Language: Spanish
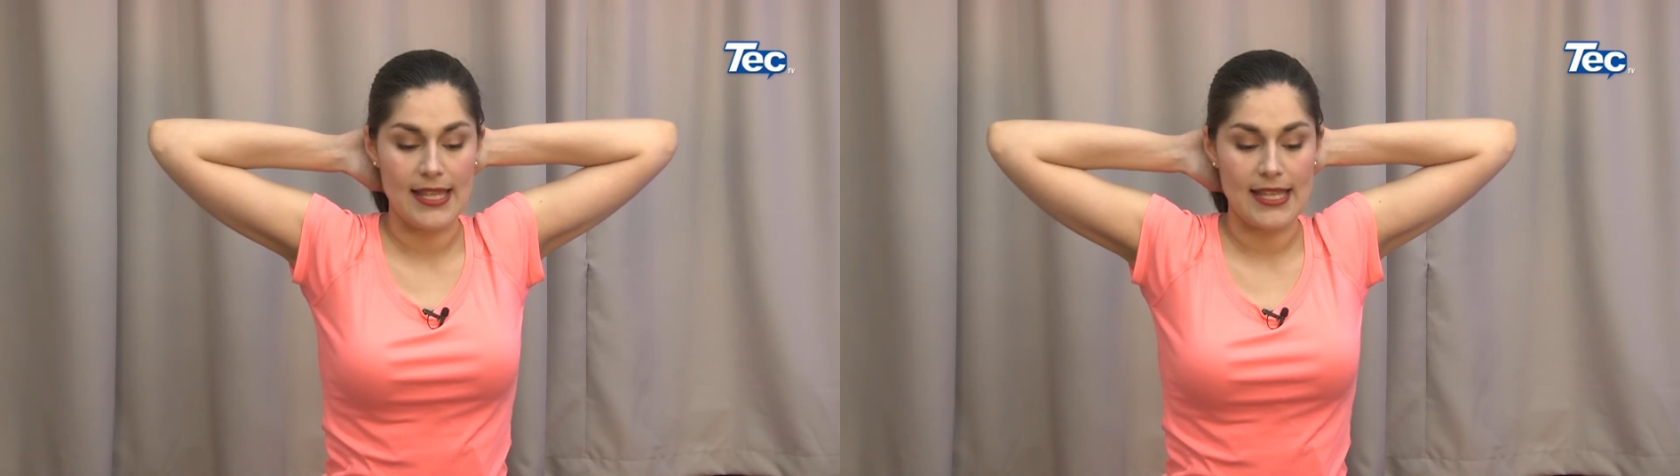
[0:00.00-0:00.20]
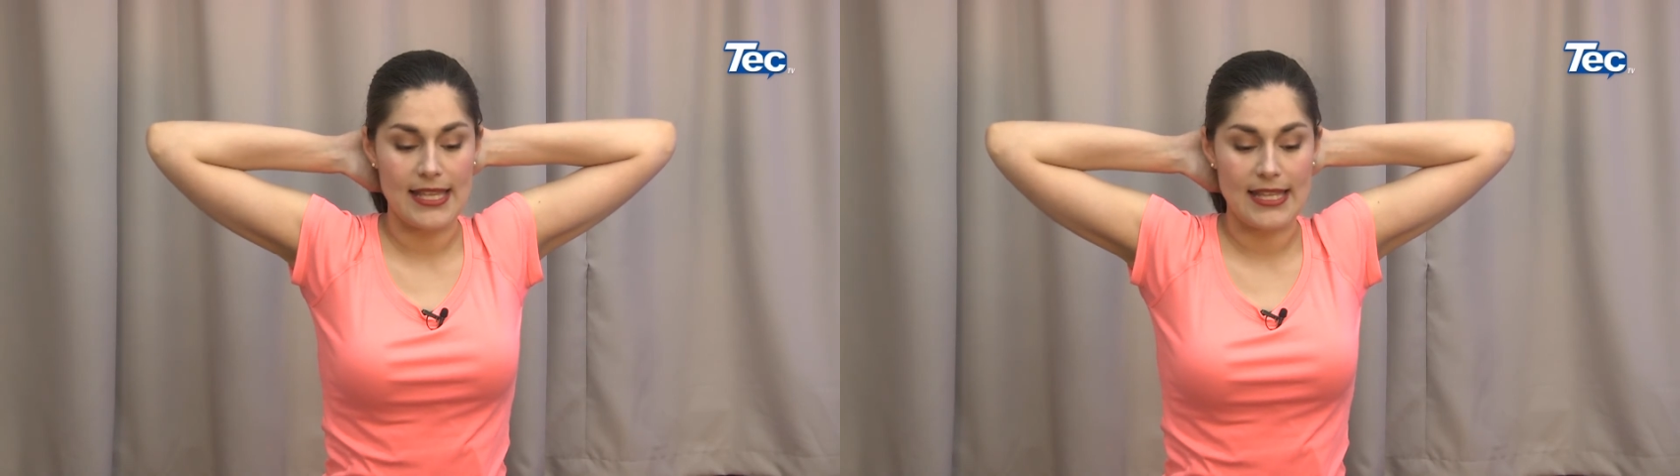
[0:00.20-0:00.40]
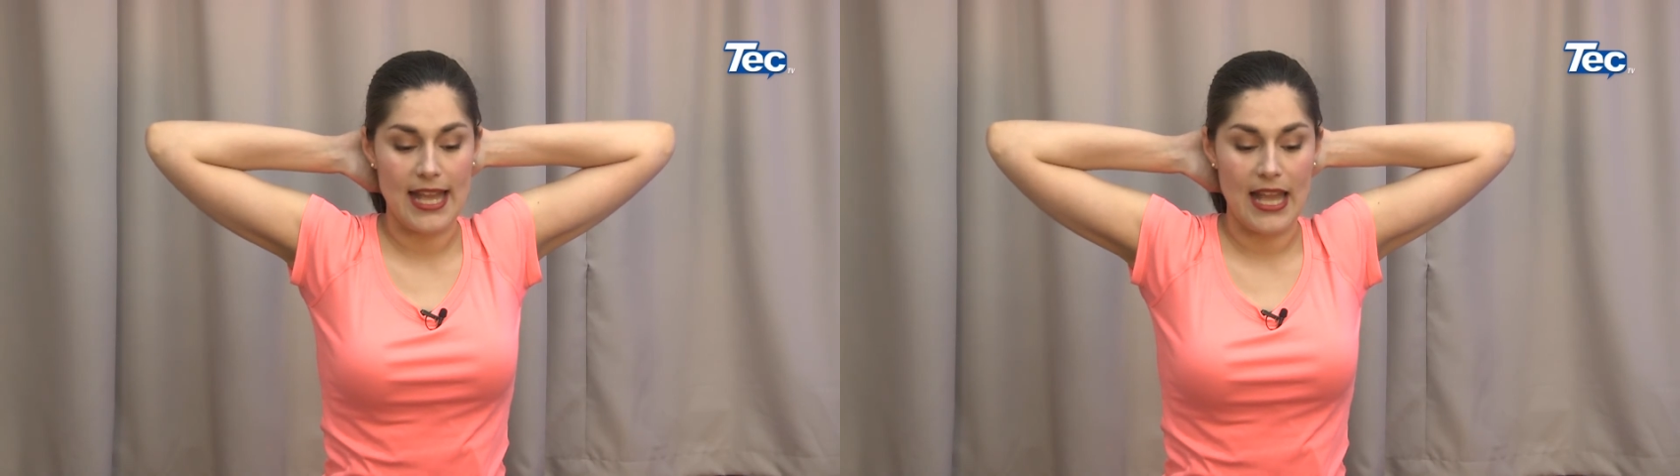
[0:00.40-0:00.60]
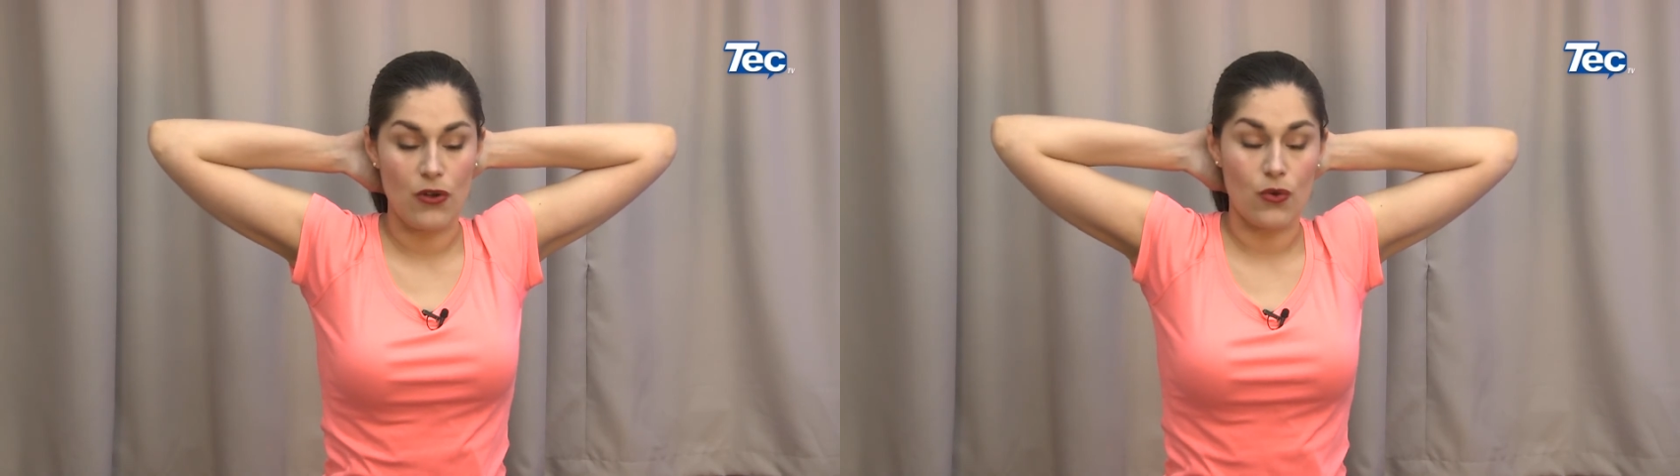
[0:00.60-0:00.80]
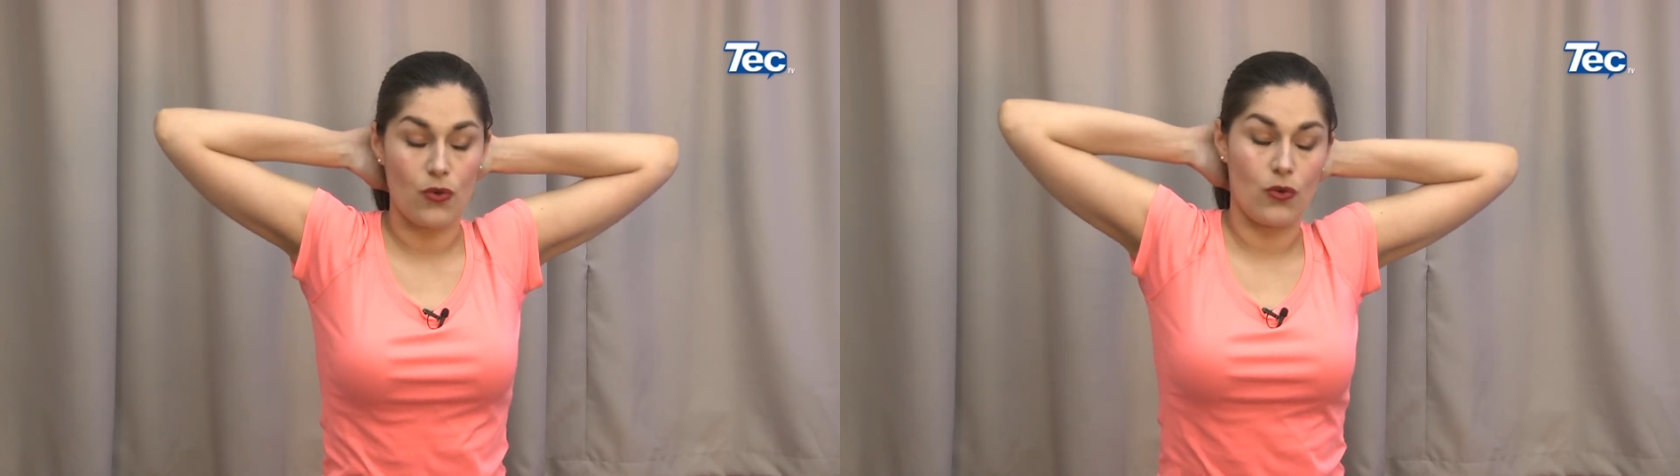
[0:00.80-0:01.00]

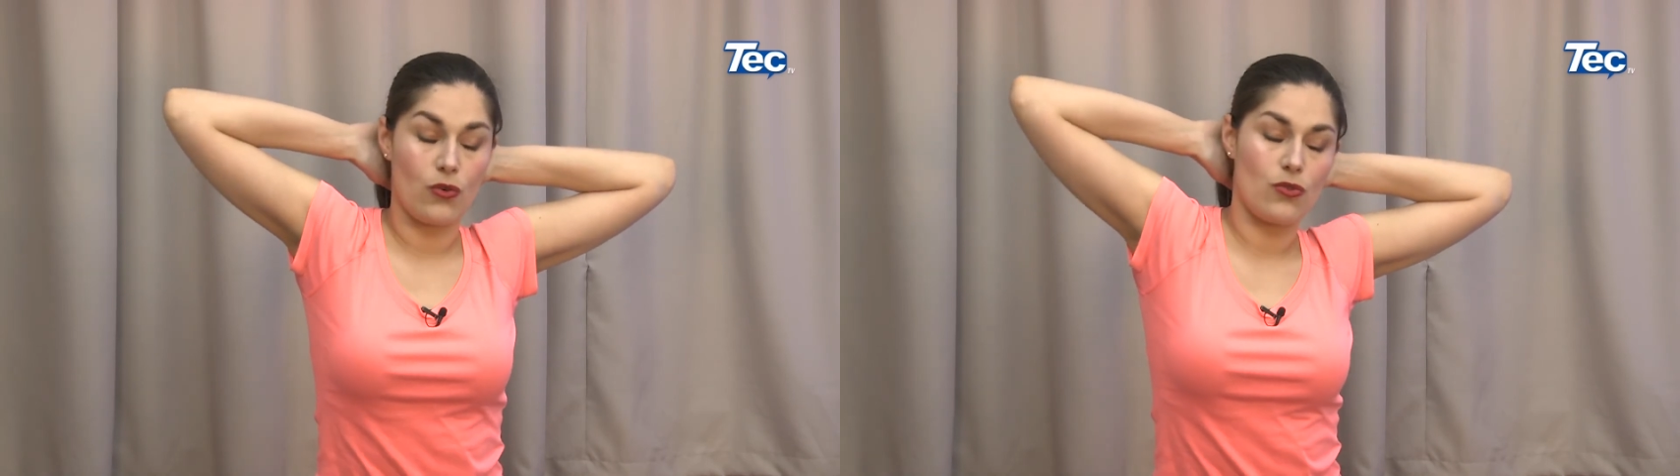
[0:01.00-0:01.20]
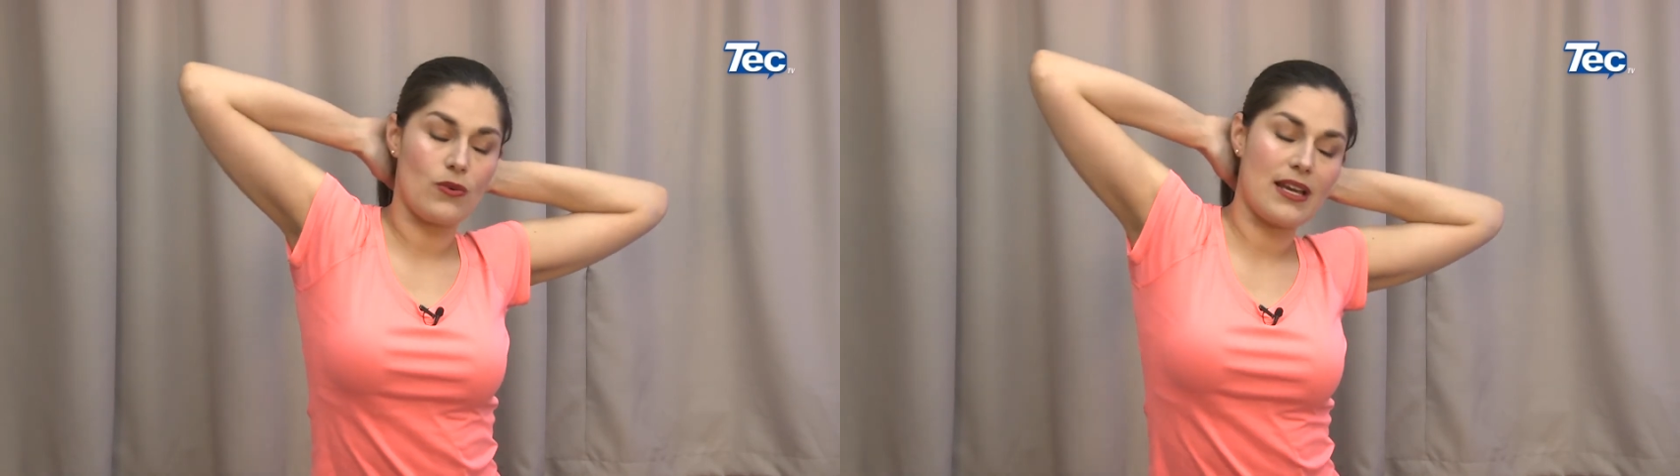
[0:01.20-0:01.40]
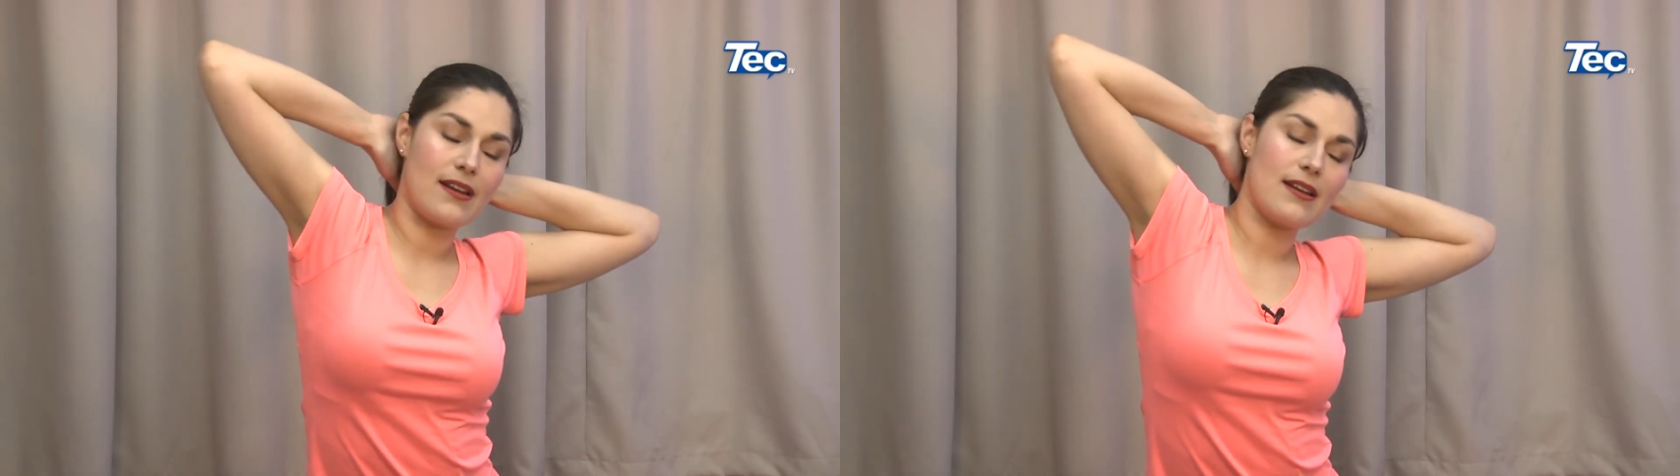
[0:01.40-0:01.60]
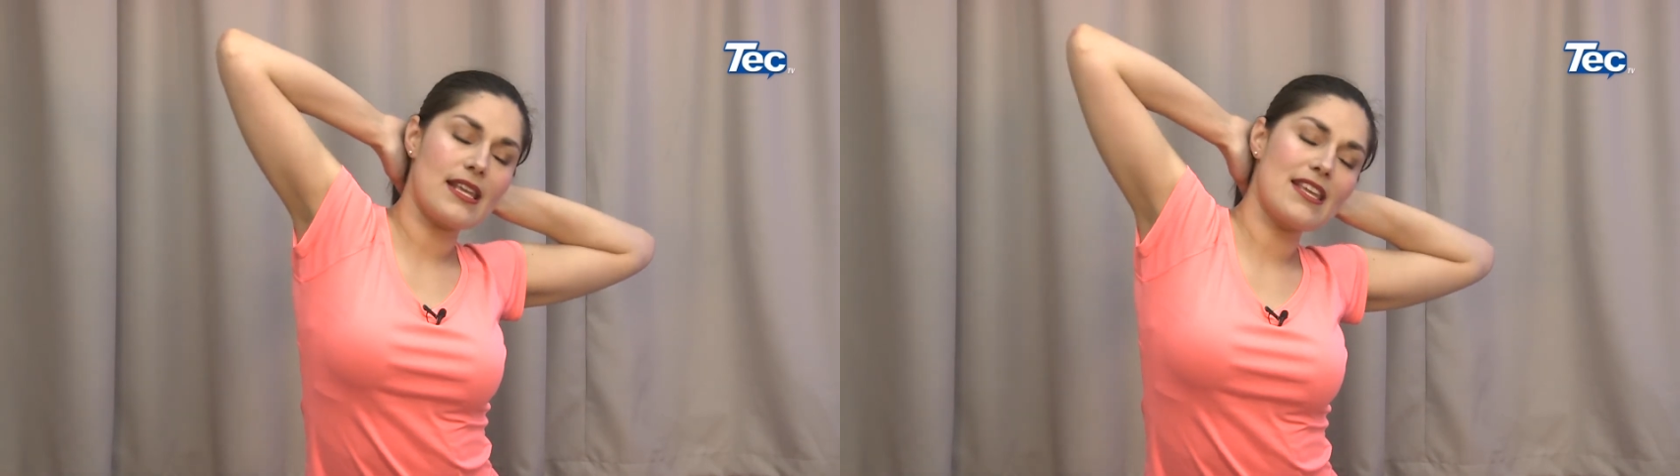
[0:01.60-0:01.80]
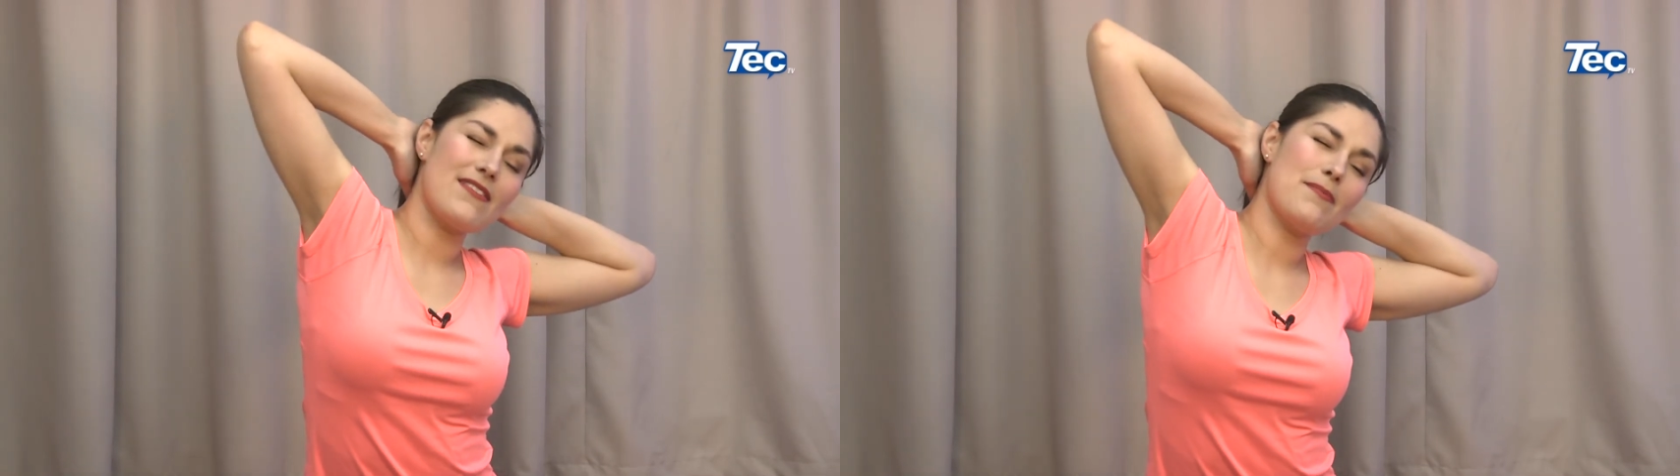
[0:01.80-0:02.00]
Inhalo codo
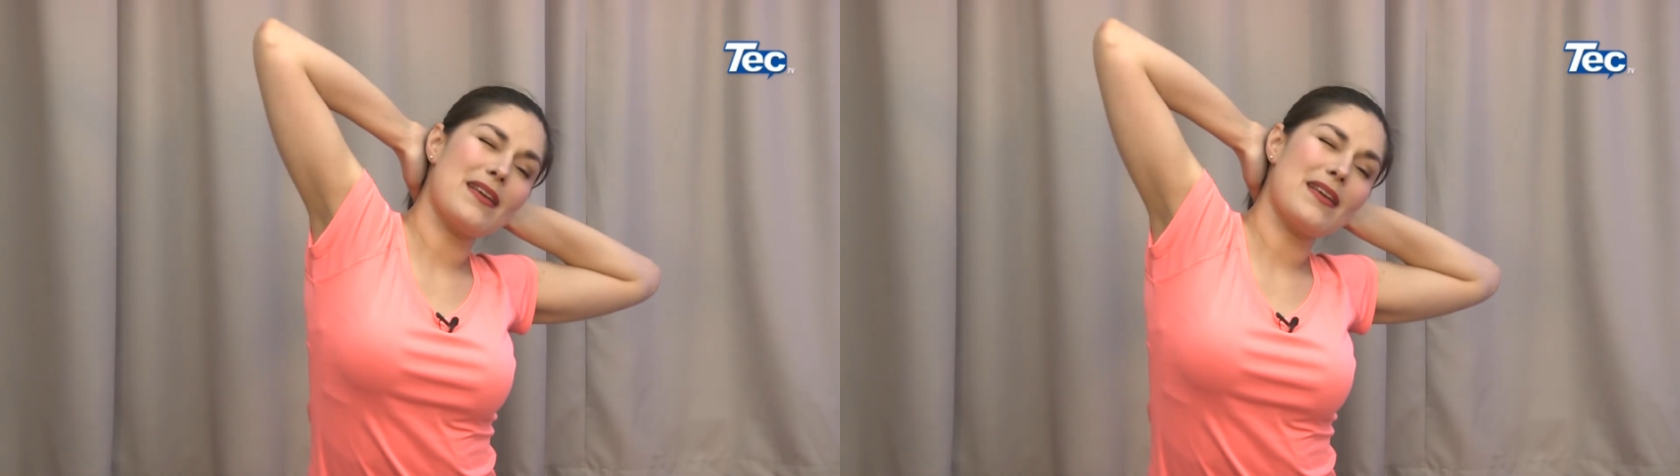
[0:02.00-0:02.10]
arriba